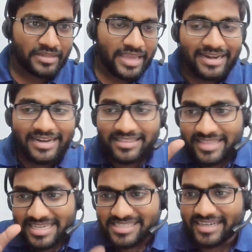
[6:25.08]
एंड इन
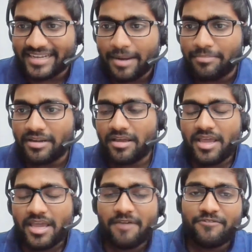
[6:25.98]
दिस
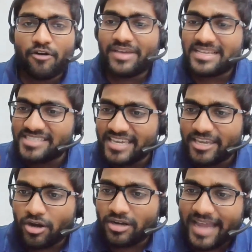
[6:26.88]
अटेम्प्ट इफ यू आर वेस्टिंग
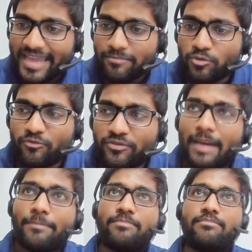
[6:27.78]
योर टाइम तो फिर
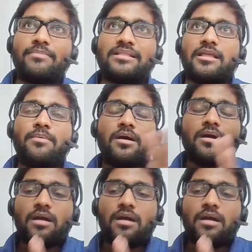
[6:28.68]
आप मतलब